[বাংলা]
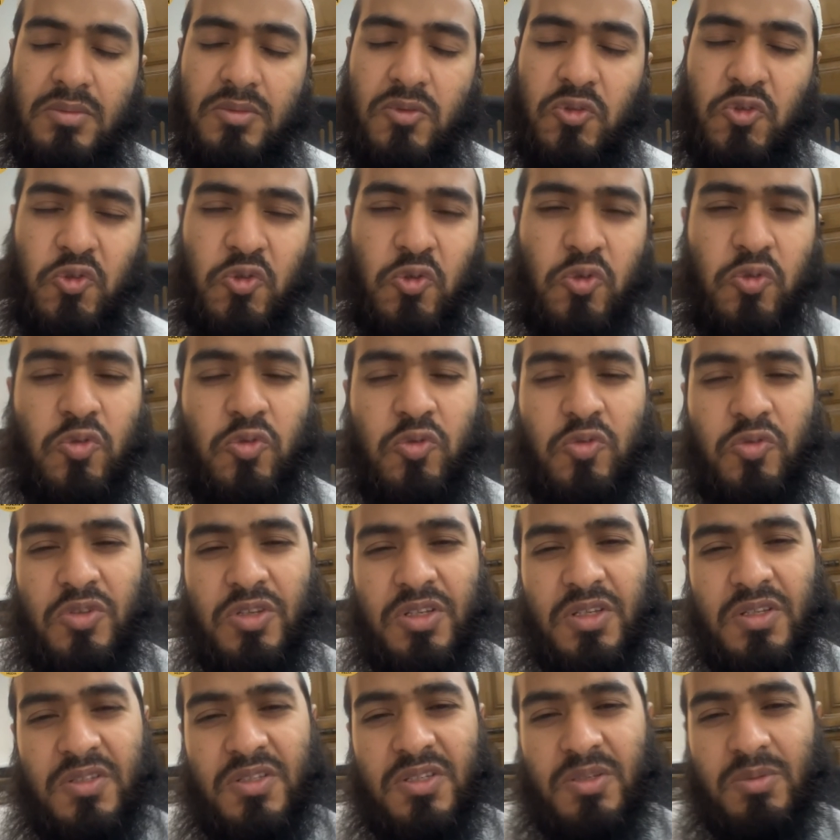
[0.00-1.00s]

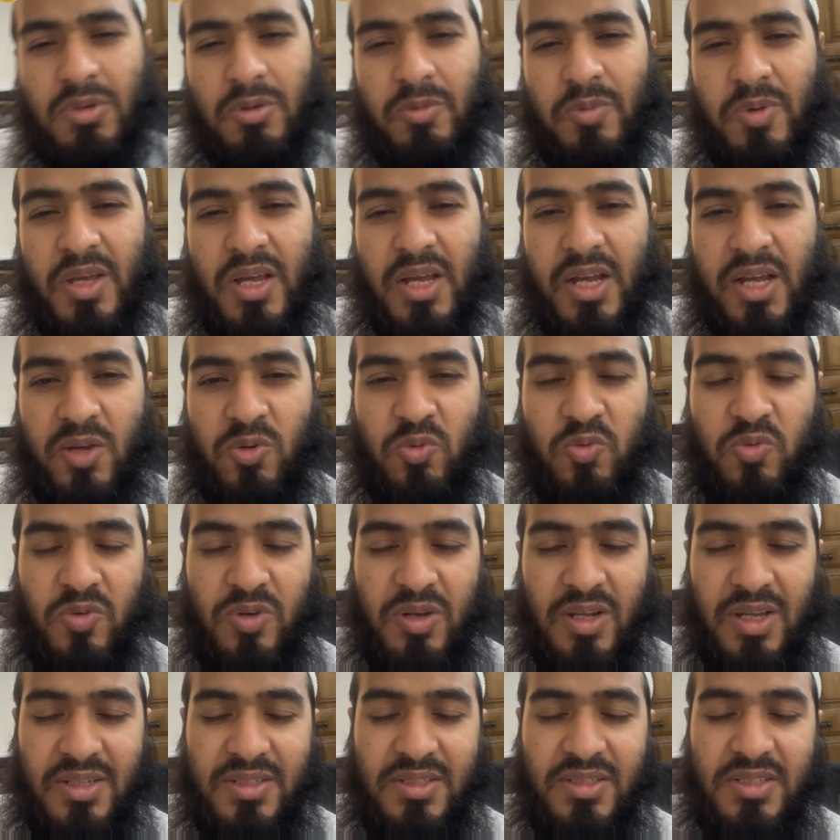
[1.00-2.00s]
চতুর্দিকে যেভাবে আগুন
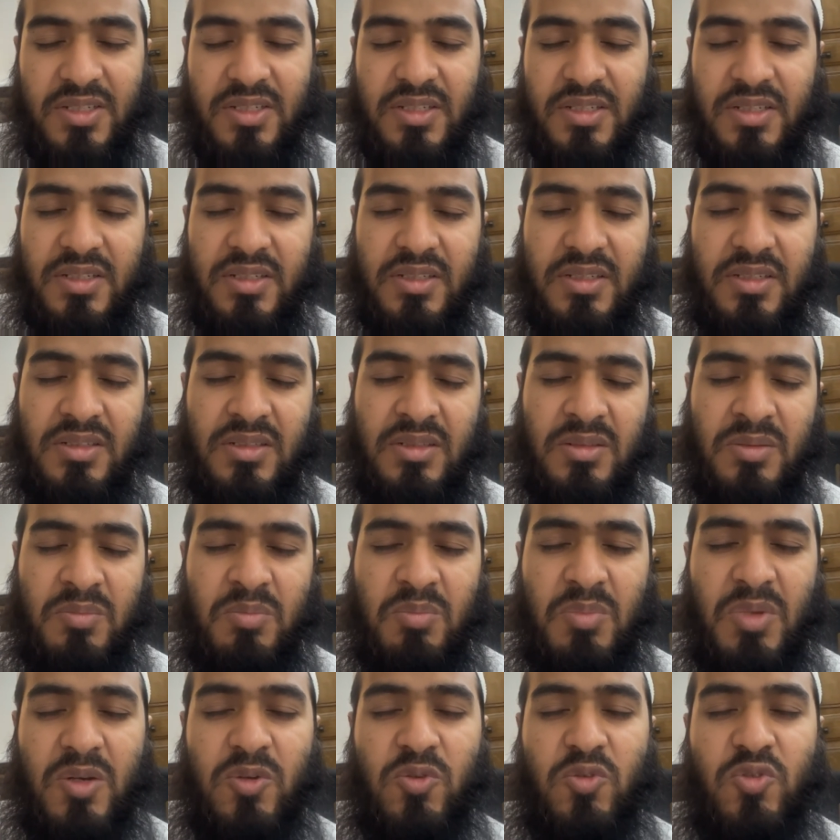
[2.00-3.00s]
লাগছে
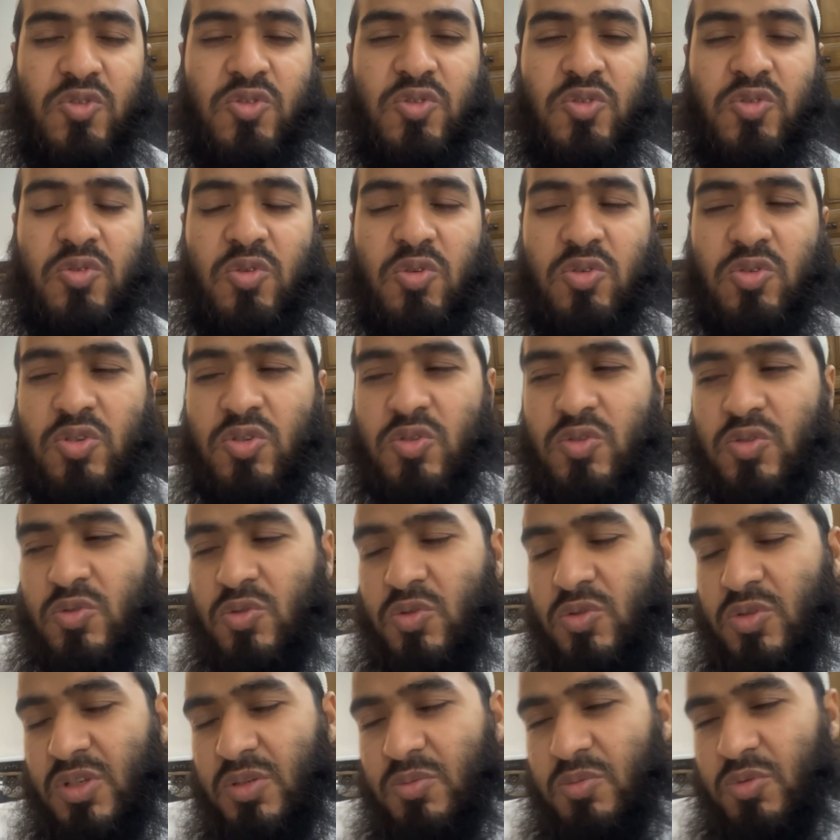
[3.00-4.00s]
মানুষজন
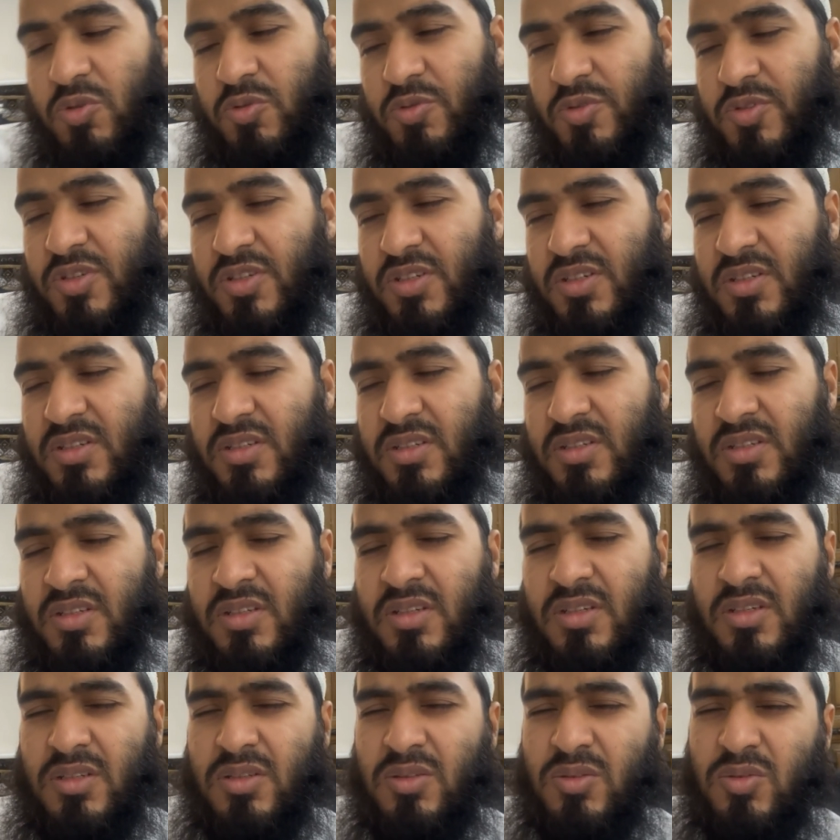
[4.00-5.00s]
অসুস্থতায় ভুগছে
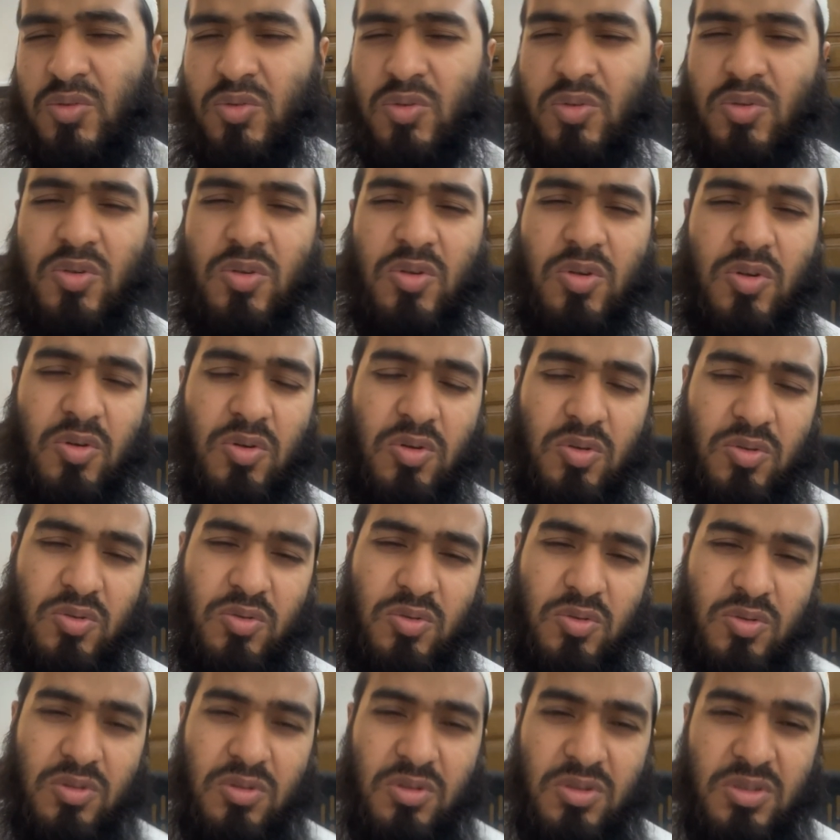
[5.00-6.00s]
দুঃখ
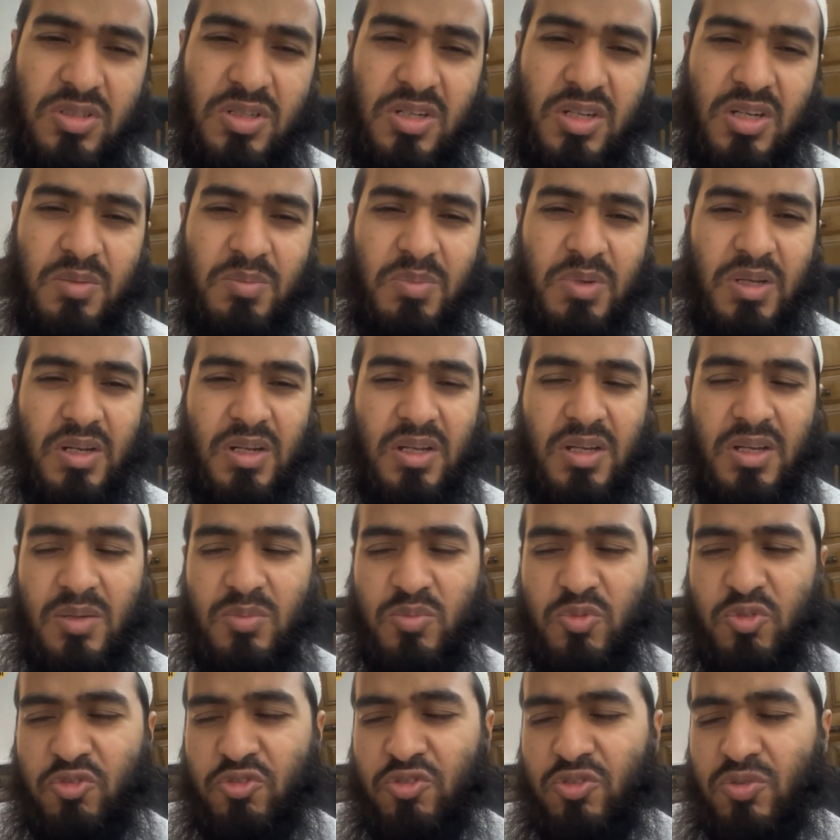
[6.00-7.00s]
দুর্দশা বালা
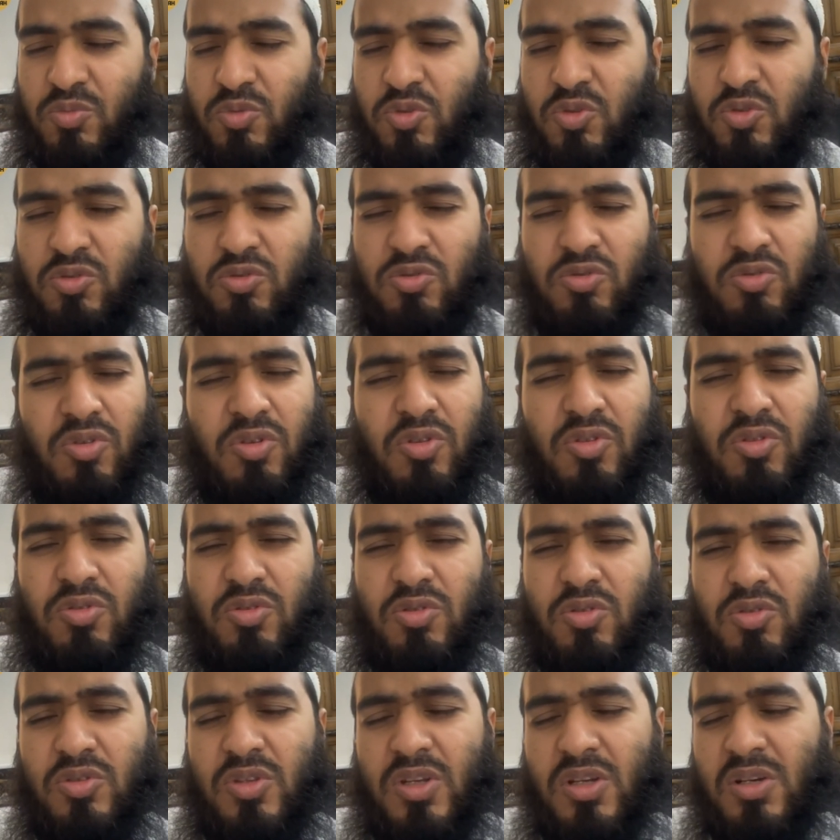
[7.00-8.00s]
মুসিবত
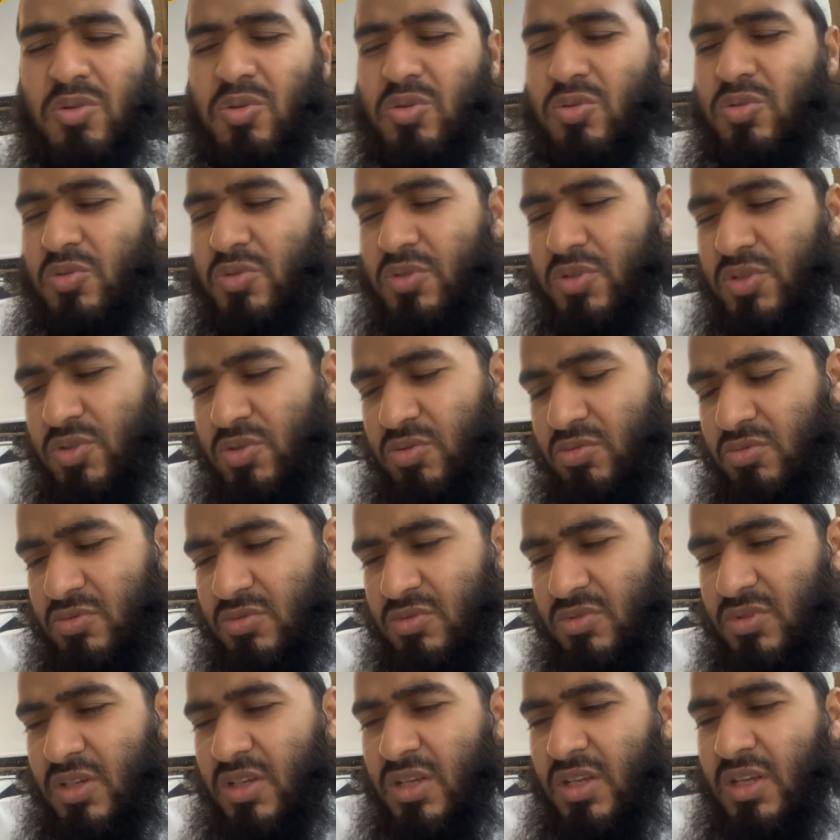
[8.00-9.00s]
দরিদ্রতা কত কিছু
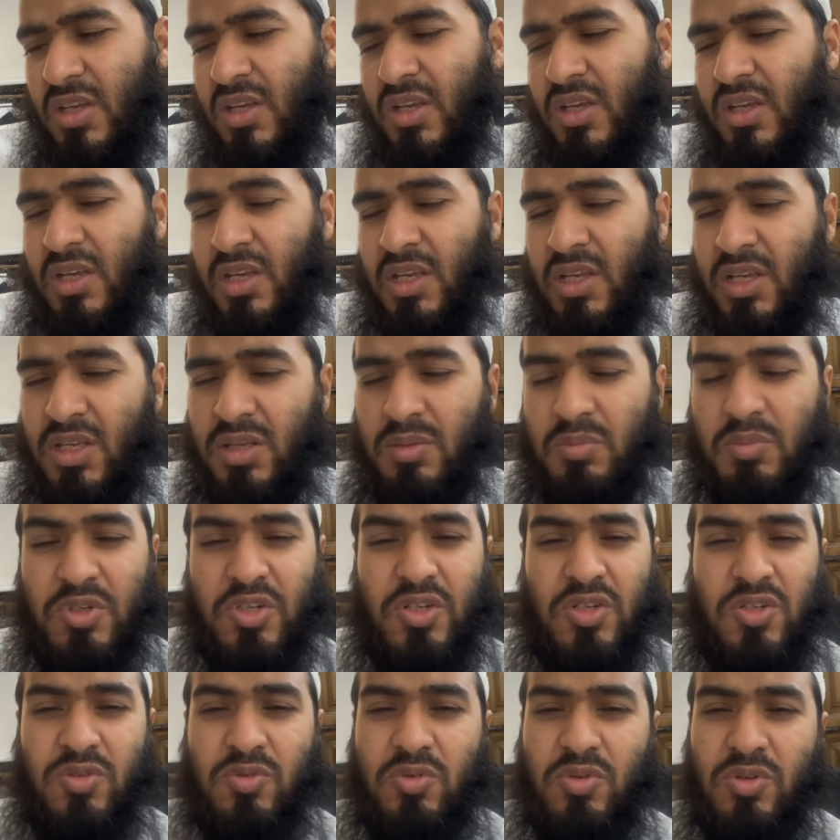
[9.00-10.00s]

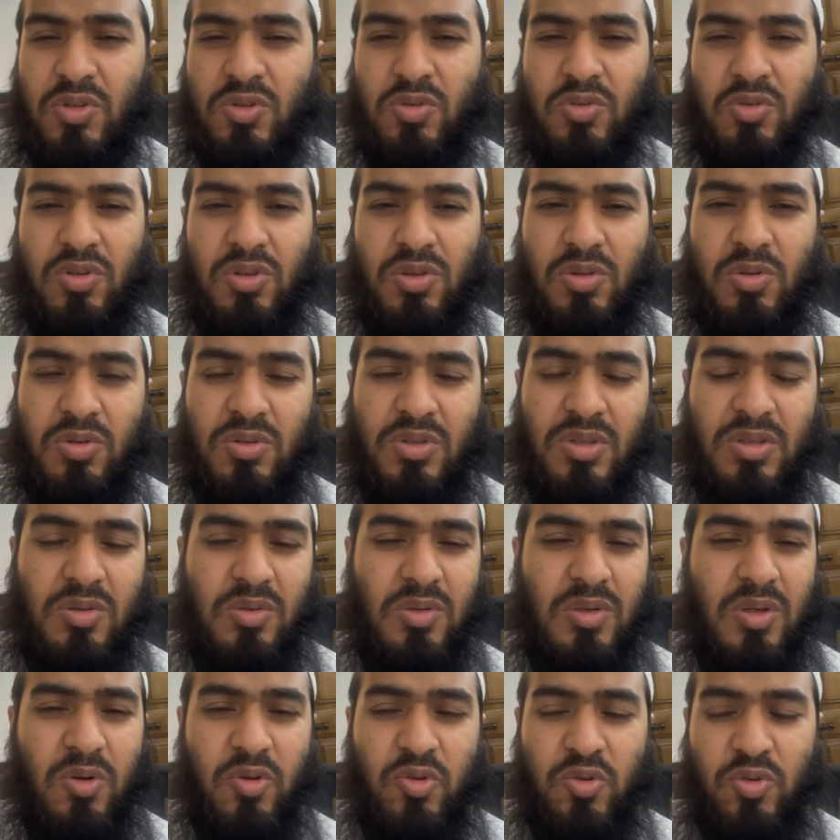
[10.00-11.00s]
বিশেষ করে দরিদ্রতা তো
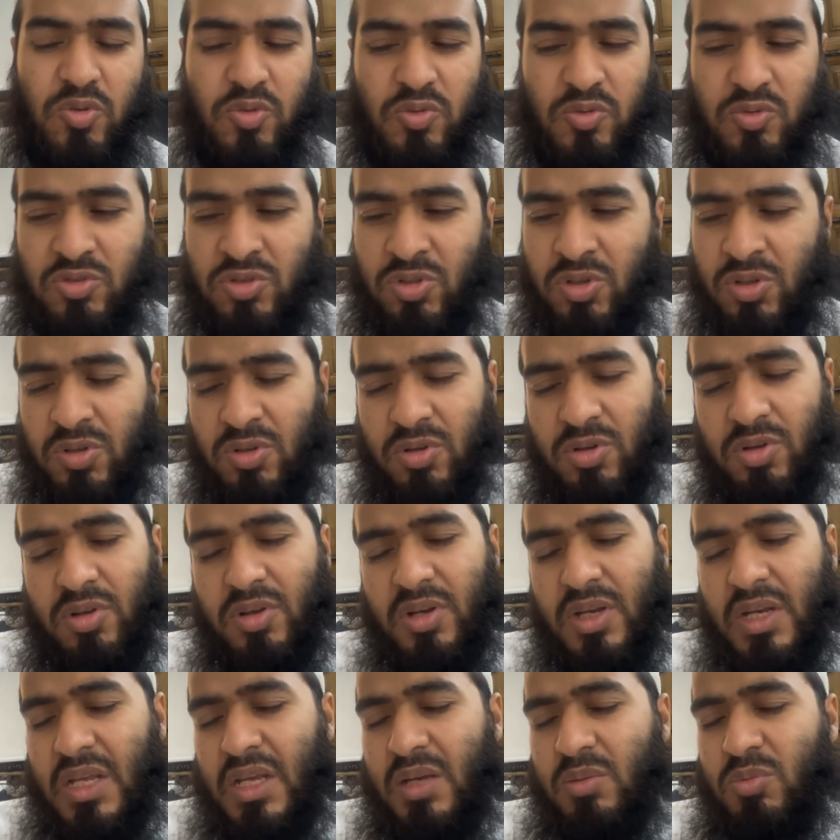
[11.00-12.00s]
কারো সহ্যই
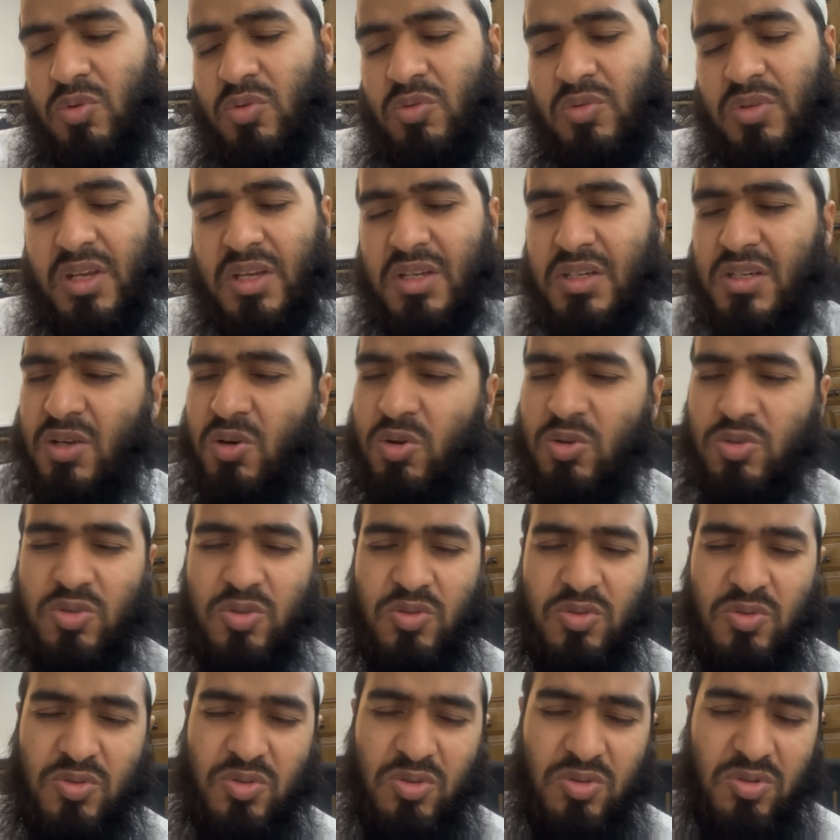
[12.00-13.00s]
হয় না এবং এটা
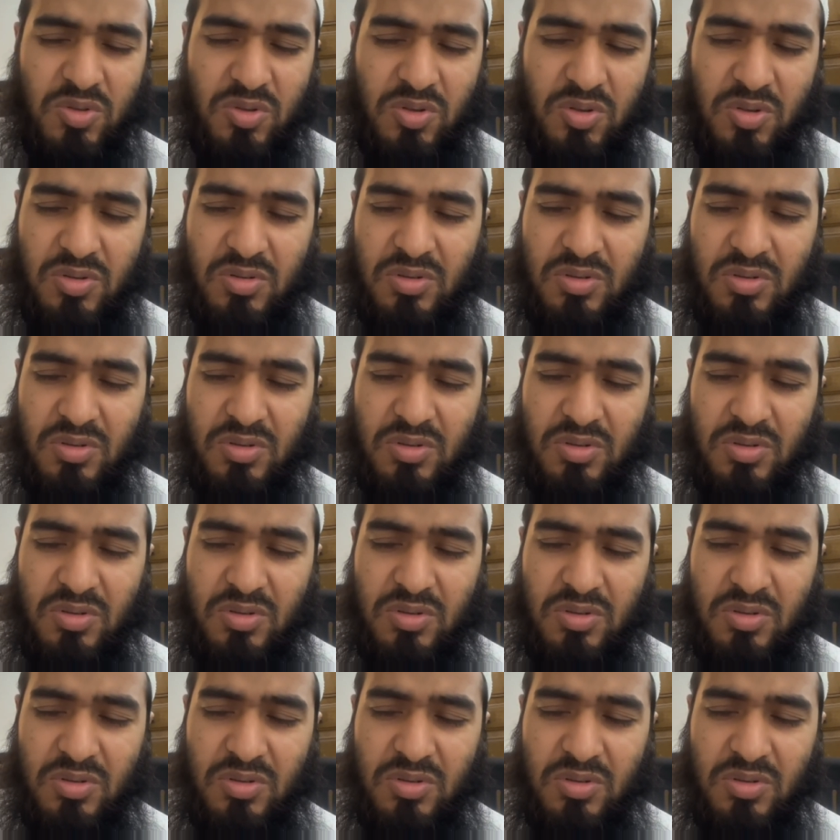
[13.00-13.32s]
অসহ্যকর